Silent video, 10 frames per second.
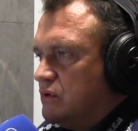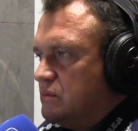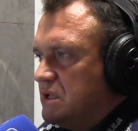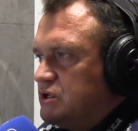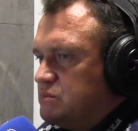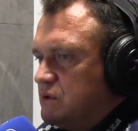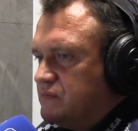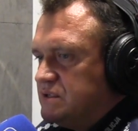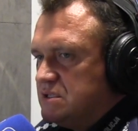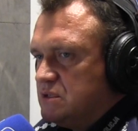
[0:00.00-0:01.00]
No, mieliśmy
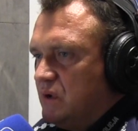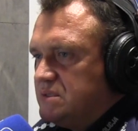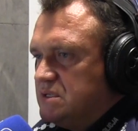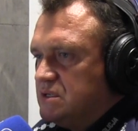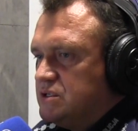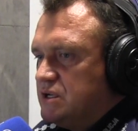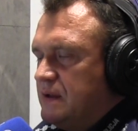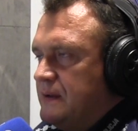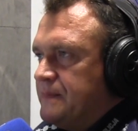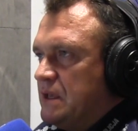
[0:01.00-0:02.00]
również sytuację, gdzie